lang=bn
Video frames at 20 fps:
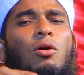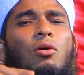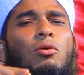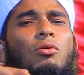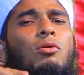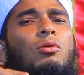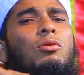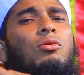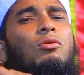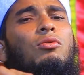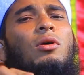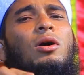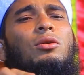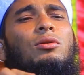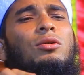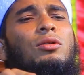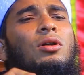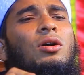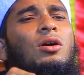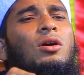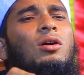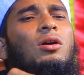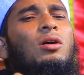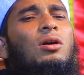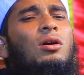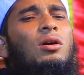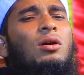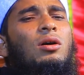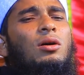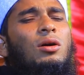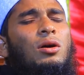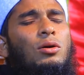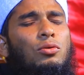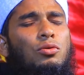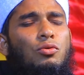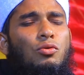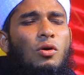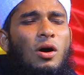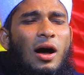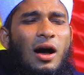কুলহু
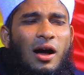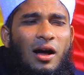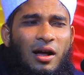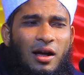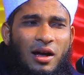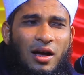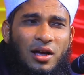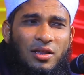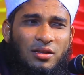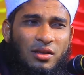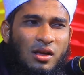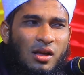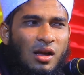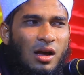আল্লাহু আহাদ